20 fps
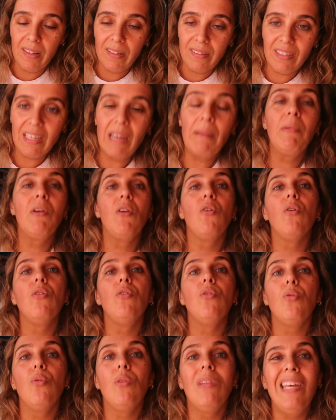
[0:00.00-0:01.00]
Sabem
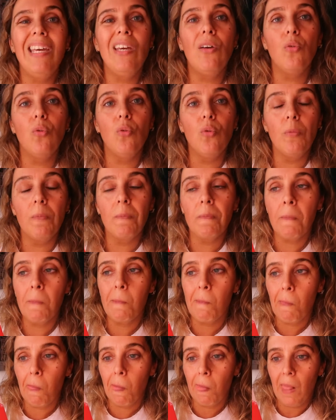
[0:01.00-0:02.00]
quando eu digo
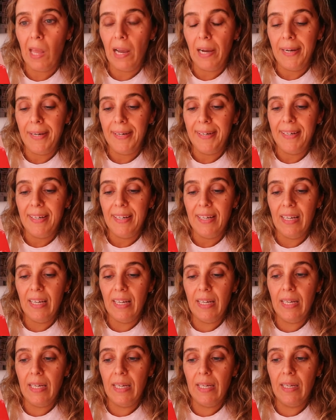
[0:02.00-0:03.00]

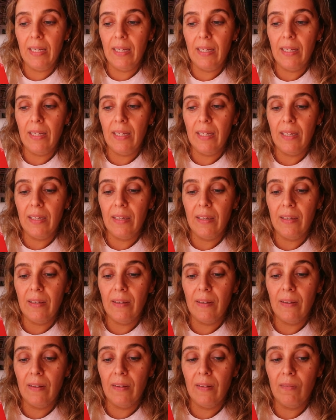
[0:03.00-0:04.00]

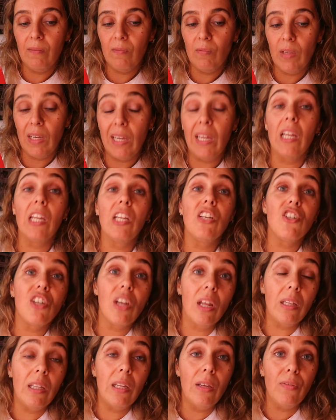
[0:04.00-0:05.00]
uh, aquele
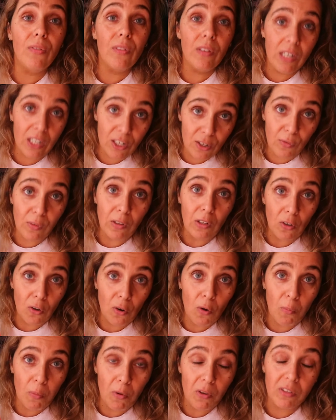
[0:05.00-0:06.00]
adjetivo que neste vídeo
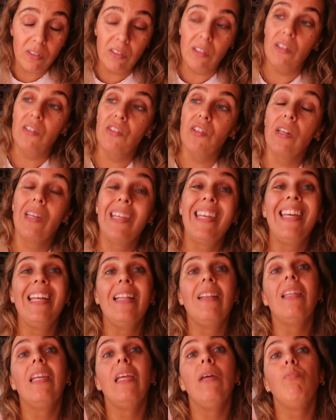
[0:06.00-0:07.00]
não posso dizer, que
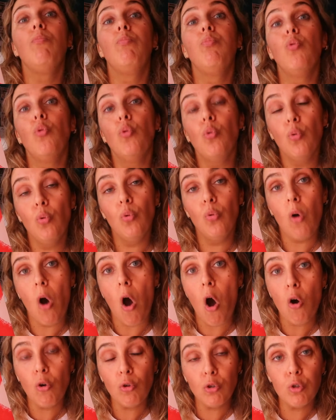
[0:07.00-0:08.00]
atribuo
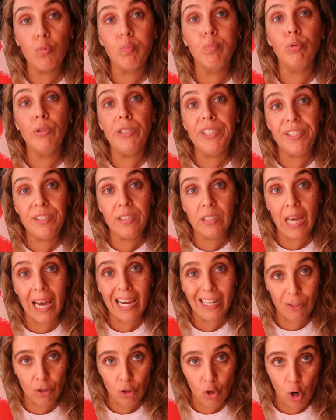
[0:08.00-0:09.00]
aos
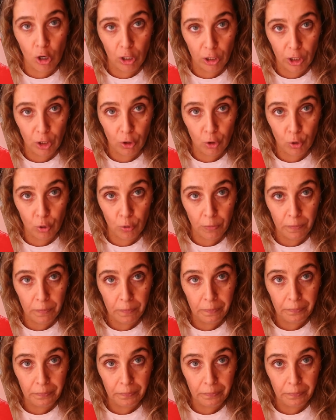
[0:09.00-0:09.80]
policiais nórdicos?